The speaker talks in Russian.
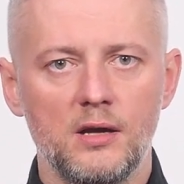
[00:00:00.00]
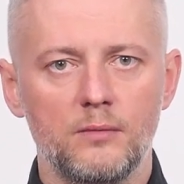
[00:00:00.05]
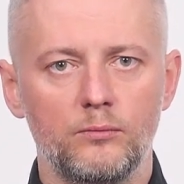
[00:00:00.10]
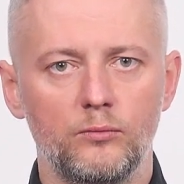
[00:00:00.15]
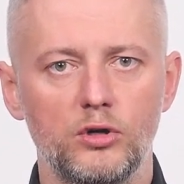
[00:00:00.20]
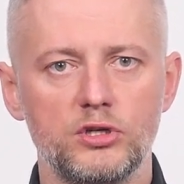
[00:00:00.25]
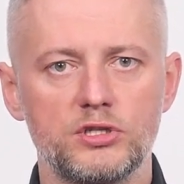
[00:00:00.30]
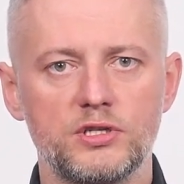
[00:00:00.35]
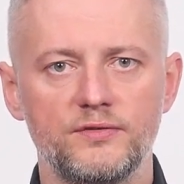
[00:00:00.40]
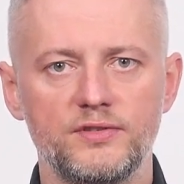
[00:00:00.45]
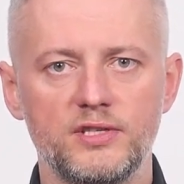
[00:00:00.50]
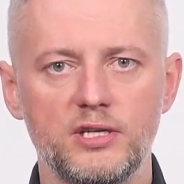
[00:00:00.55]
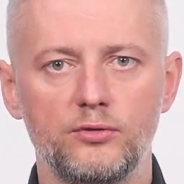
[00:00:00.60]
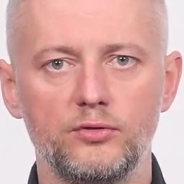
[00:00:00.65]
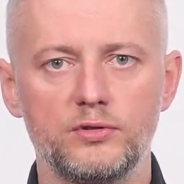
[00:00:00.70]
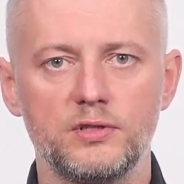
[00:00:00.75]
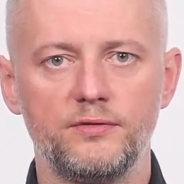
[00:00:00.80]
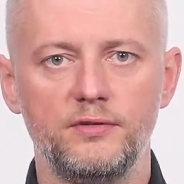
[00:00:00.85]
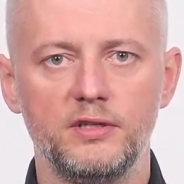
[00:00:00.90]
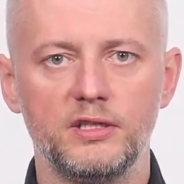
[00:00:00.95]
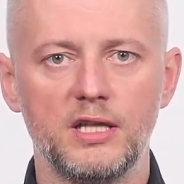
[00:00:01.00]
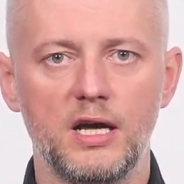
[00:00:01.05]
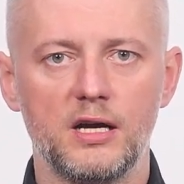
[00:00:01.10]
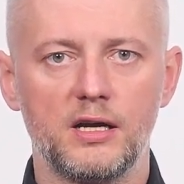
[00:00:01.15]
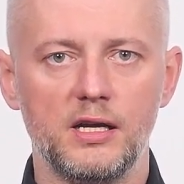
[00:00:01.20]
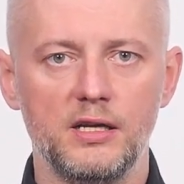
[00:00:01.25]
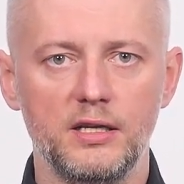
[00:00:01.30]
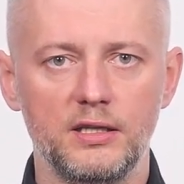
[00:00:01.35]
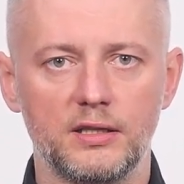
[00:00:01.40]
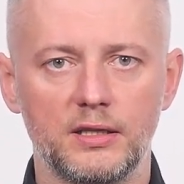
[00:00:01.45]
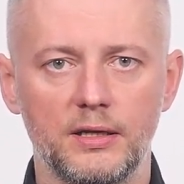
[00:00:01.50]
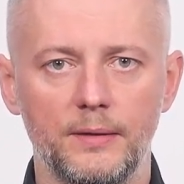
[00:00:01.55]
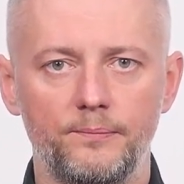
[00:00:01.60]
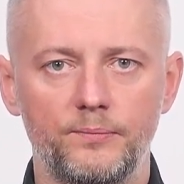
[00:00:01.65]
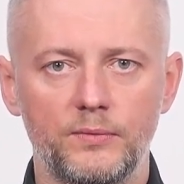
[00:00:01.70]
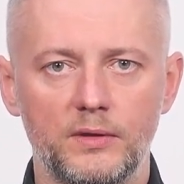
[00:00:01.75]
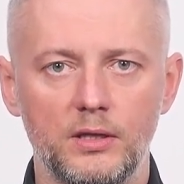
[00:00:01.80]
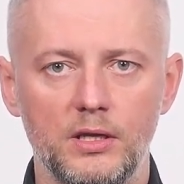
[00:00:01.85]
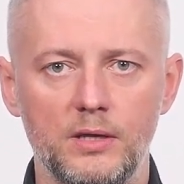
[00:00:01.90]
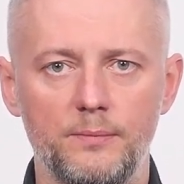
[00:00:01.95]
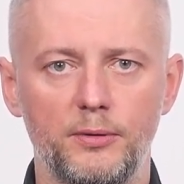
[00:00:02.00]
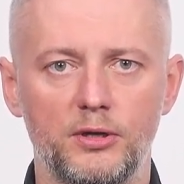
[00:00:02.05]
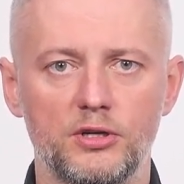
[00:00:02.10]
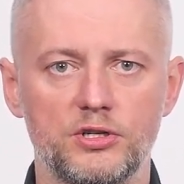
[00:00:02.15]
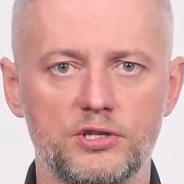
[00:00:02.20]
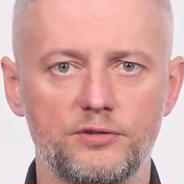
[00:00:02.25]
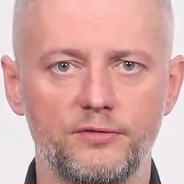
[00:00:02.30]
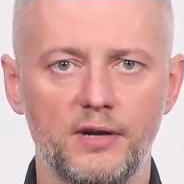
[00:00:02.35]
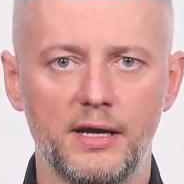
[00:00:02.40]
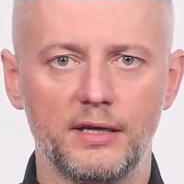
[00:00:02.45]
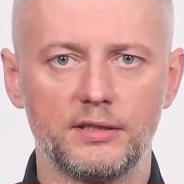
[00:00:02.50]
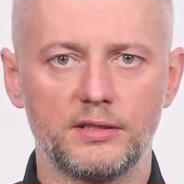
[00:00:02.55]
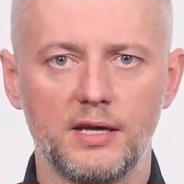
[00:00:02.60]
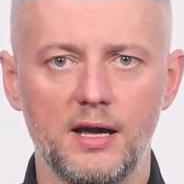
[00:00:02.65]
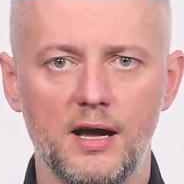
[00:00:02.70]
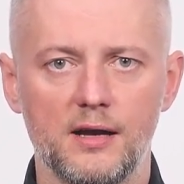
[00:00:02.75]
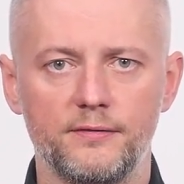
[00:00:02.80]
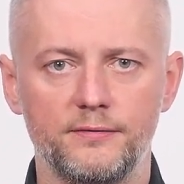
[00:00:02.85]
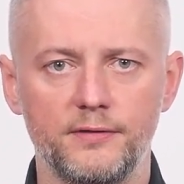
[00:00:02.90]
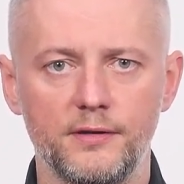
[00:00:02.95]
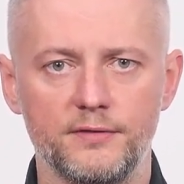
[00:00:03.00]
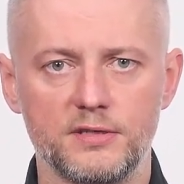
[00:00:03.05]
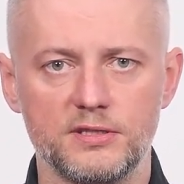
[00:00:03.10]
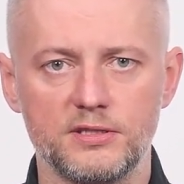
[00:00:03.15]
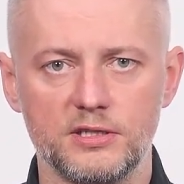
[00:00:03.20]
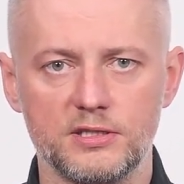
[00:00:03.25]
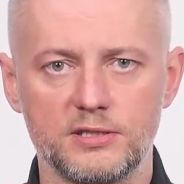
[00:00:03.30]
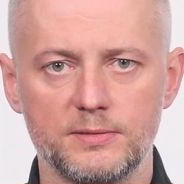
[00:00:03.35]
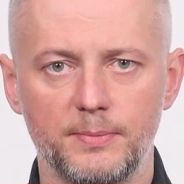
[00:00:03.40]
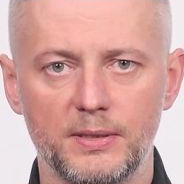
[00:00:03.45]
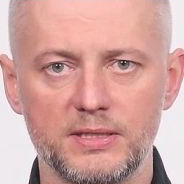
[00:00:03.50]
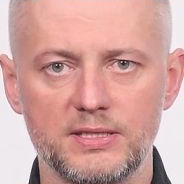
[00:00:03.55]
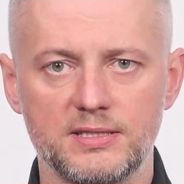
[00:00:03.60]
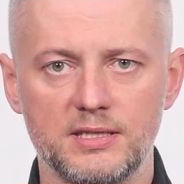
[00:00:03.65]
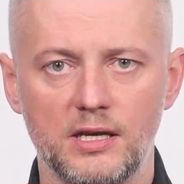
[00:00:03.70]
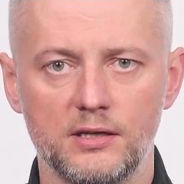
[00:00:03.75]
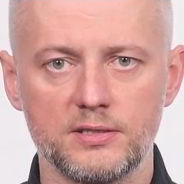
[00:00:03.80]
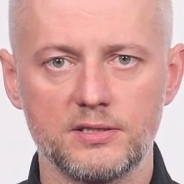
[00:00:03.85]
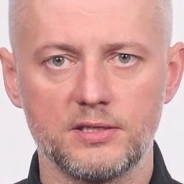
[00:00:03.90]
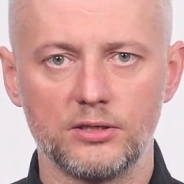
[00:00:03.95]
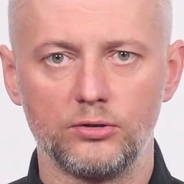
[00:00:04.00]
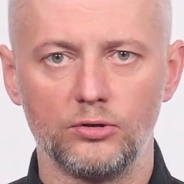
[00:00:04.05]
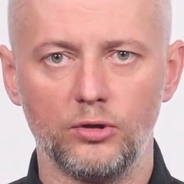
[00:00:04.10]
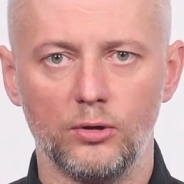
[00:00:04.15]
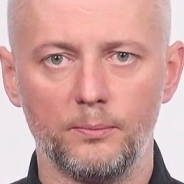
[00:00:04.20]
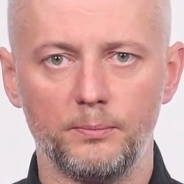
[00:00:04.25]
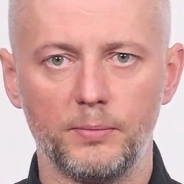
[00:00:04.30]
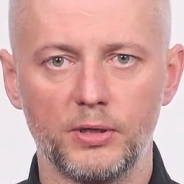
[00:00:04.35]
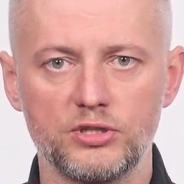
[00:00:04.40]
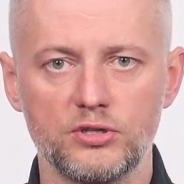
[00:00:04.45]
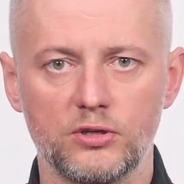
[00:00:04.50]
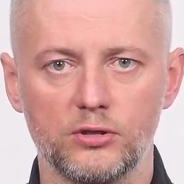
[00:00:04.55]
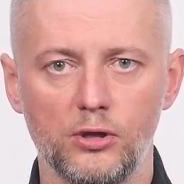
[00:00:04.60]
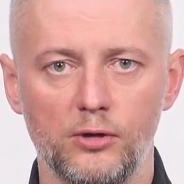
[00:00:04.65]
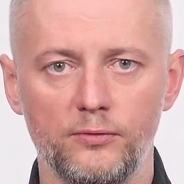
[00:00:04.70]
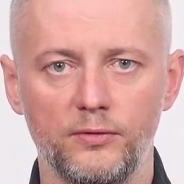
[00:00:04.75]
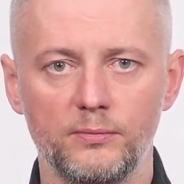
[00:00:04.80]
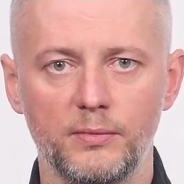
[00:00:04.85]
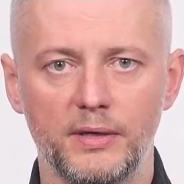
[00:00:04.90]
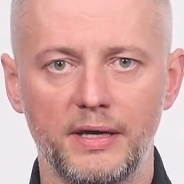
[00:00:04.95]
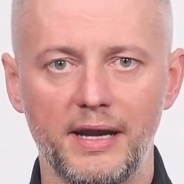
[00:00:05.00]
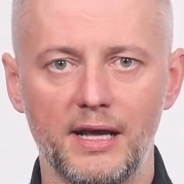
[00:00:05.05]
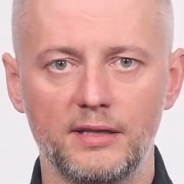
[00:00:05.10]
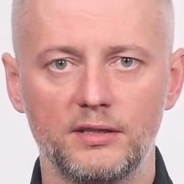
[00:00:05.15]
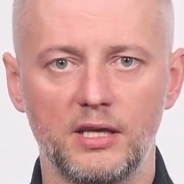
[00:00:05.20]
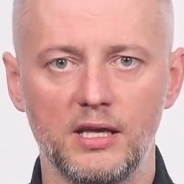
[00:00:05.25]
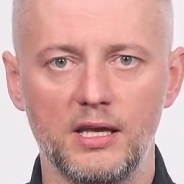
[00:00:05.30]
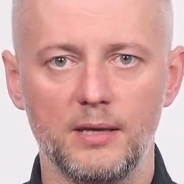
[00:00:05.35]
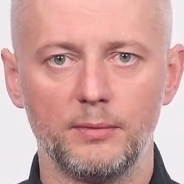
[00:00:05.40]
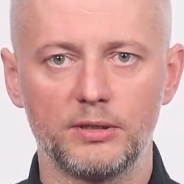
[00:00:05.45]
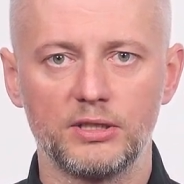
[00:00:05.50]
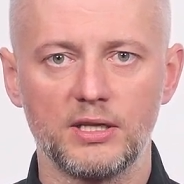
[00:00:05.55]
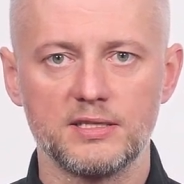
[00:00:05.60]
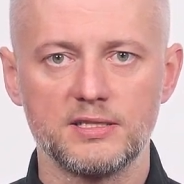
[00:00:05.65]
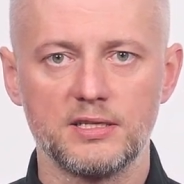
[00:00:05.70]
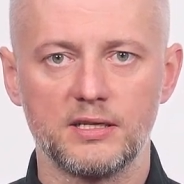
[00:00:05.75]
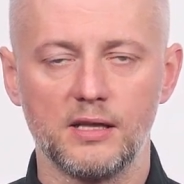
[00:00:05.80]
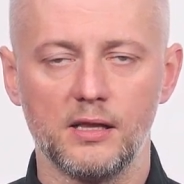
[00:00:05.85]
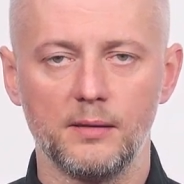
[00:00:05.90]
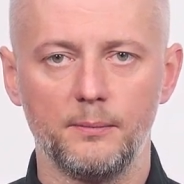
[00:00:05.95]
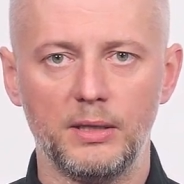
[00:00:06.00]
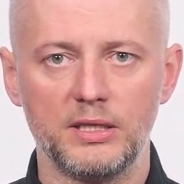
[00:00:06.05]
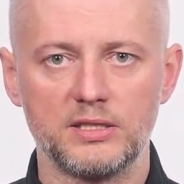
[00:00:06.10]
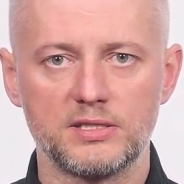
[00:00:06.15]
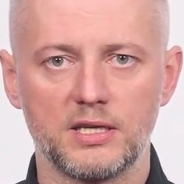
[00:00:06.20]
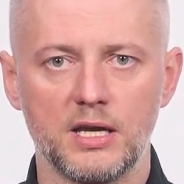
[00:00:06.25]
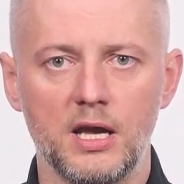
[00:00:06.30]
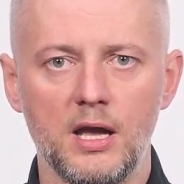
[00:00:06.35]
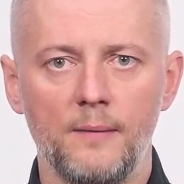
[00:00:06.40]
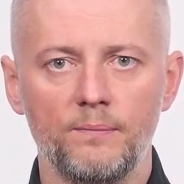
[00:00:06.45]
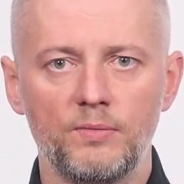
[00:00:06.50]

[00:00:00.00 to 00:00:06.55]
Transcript: Больше всех удивлена Галина и переживает, как вывести из-под санкций дом под Шкловом, грядки и мотоцикл Минск.